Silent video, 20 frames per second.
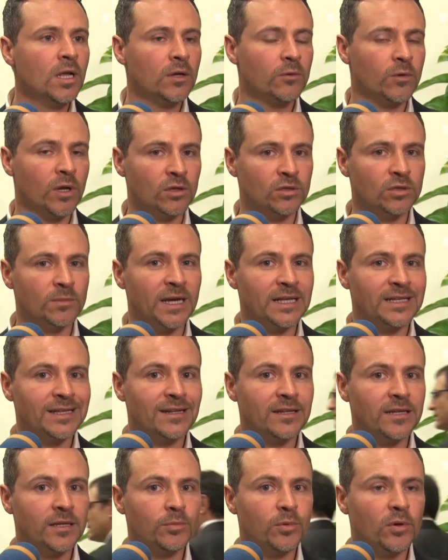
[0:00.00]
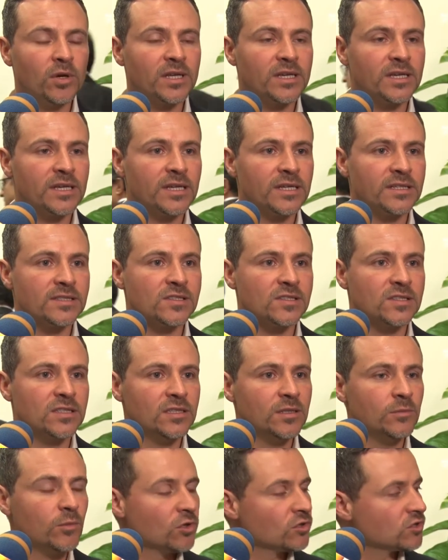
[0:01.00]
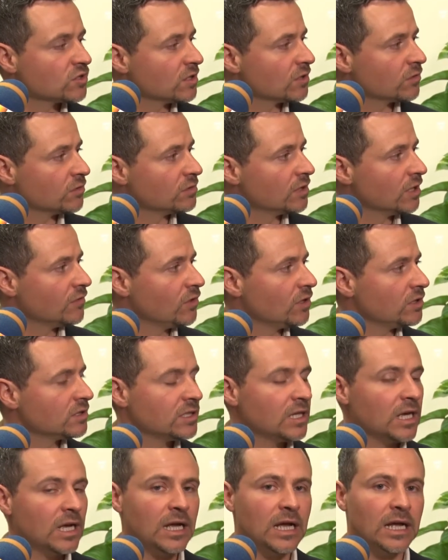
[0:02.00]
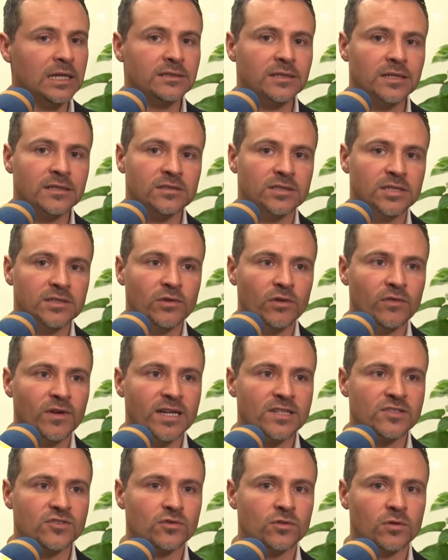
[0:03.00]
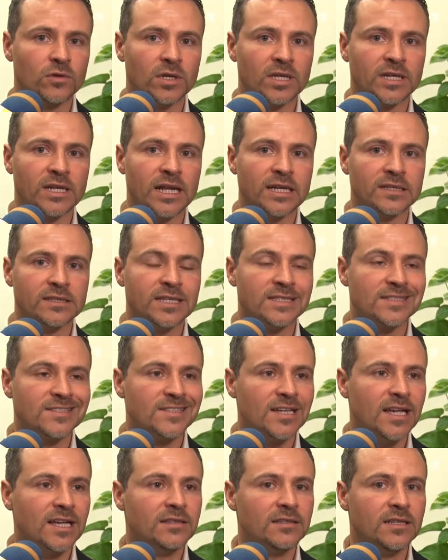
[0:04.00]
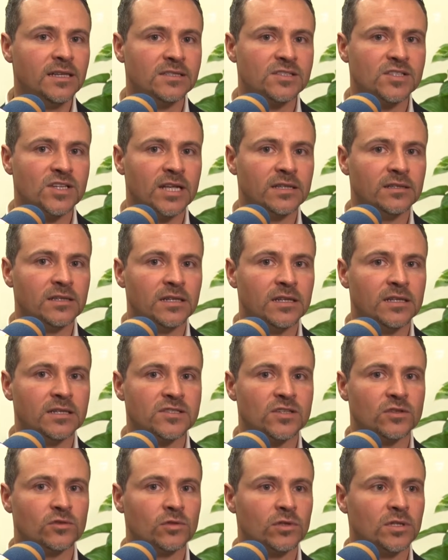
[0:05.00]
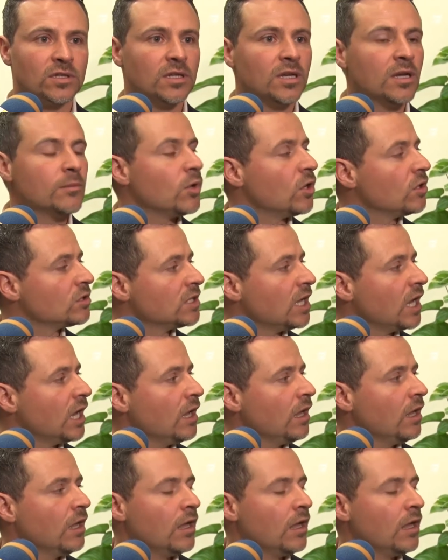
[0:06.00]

quello di Bagnarripoli, che si dimostra ancora una volta attrattivo verso le grandi aziende, aziende aziende nel settore della moda.